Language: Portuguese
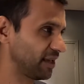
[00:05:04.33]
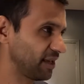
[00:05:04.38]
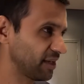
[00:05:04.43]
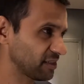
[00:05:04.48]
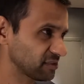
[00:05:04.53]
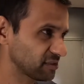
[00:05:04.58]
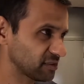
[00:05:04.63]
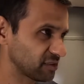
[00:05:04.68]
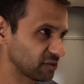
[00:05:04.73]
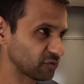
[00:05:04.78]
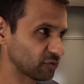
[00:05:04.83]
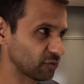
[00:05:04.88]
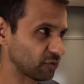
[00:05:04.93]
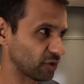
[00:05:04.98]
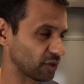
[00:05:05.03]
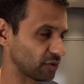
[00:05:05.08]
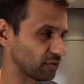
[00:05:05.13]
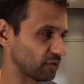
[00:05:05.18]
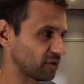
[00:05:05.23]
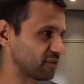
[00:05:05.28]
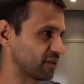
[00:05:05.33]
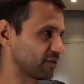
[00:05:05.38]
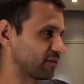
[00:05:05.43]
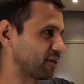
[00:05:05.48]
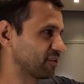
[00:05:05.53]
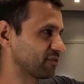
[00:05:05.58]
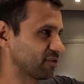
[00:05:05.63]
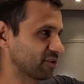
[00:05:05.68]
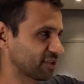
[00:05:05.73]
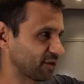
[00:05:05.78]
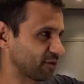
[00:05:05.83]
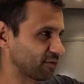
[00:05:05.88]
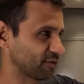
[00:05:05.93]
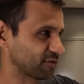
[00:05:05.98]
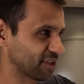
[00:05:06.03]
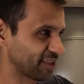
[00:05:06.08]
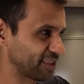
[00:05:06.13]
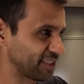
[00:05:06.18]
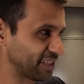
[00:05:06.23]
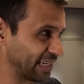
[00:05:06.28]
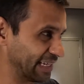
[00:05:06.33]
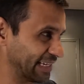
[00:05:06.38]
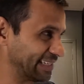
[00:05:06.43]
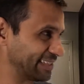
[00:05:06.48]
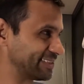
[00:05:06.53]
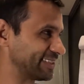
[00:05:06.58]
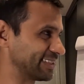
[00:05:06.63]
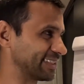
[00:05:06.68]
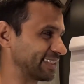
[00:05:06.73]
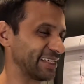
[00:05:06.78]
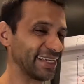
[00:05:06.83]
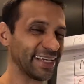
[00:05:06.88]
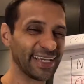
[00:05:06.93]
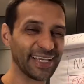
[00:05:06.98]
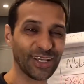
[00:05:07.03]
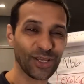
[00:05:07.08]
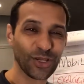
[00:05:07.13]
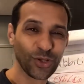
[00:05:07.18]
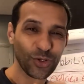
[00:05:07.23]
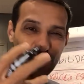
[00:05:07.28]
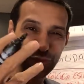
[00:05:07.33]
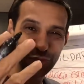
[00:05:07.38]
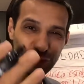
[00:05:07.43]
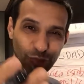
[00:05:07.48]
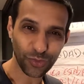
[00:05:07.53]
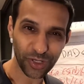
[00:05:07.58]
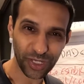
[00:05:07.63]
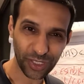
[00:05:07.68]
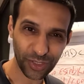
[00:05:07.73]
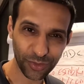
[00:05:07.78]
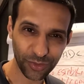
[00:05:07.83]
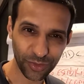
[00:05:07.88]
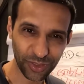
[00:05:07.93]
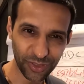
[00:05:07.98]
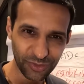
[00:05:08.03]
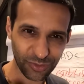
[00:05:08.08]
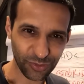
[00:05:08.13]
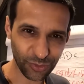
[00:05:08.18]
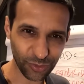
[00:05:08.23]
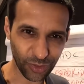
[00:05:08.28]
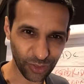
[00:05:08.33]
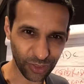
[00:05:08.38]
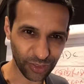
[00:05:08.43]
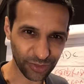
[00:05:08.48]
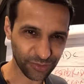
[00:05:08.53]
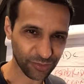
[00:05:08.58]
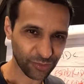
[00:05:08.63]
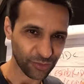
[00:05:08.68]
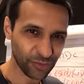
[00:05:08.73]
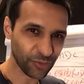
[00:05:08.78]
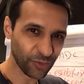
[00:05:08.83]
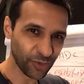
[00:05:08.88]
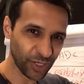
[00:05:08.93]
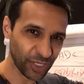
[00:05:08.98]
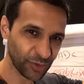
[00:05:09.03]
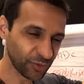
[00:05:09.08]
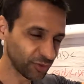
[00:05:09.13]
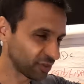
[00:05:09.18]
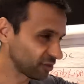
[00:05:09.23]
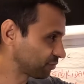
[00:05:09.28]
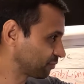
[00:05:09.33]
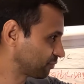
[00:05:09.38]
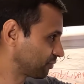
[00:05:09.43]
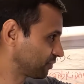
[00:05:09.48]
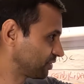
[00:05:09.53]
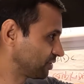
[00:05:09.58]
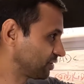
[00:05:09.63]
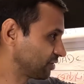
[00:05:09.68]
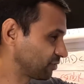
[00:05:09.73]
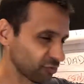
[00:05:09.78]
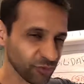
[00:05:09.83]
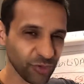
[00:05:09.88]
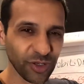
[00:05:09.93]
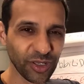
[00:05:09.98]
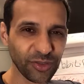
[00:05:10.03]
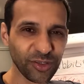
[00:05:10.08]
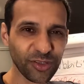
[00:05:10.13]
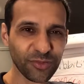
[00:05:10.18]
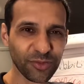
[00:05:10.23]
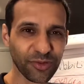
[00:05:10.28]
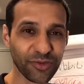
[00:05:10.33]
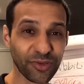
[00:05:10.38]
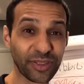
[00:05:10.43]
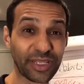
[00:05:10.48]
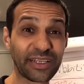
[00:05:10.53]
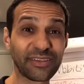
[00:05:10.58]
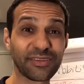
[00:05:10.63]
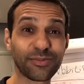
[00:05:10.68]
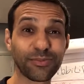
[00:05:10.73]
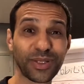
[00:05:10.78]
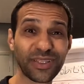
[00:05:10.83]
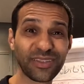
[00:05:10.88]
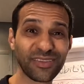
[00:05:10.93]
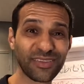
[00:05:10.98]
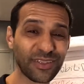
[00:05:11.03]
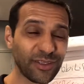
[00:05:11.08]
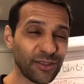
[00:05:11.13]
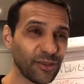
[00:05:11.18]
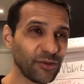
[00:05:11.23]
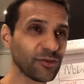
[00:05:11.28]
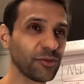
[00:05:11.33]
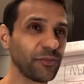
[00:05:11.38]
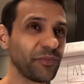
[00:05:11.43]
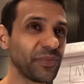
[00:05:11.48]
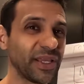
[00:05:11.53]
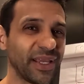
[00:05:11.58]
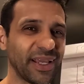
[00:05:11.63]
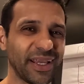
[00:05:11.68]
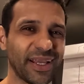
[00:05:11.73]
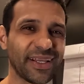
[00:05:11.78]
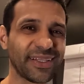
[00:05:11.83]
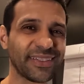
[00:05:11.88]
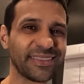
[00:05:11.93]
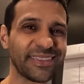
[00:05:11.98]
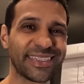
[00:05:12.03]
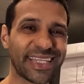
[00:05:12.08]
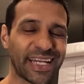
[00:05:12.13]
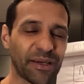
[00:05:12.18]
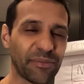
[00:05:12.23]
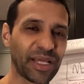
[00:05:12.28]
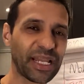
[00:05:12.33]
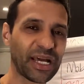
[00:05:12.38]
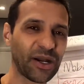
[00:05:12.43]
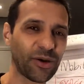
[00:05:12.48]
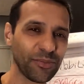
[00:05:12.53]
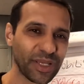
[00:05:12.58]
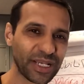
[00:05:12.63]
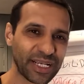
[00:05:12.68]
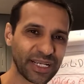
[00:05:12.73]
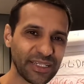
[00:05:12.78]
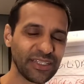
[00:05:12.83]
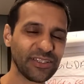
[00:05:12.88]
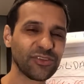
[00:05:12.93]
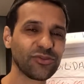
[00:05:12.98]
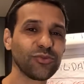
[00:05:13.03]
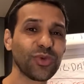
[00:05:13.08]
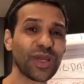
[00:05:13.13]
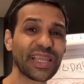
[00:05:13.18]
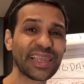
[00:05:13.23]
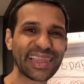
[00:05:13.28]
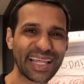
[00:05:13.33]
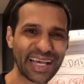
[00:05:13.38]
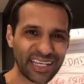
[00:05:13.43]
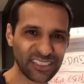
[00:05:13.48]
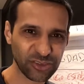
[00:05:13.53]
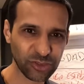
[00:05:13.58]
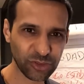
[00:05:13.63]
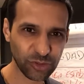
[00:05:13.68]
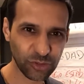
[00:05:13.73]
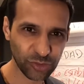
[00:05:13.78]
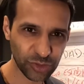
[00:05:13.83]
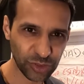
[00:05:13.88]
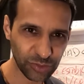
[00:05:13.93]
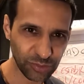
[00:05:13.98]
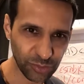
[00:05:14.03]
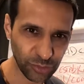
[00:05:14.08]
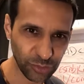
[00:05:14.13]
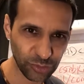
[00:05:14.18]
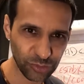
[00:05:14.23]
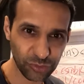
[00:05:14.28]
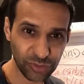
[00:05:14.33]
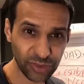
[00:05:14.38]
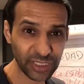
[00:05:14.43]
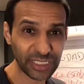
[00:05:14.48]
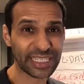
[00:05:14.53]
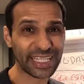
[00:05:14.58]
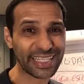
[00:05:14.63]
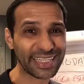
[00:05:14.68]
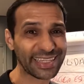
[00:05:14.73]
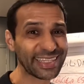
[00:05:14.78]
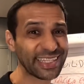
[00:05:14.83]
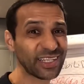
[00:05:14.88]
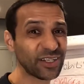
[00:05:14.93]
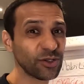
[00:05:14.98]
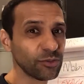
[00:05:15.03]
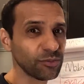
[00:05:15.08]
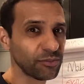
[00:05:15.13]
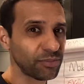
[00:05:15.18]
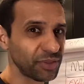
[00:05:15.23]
estes corredores, agora só tá os cadeirantes aqui. Os corredores, nós, corredores e os corredores profissionais precisam de trabalhar o mecanismo elástico de músculo e tendão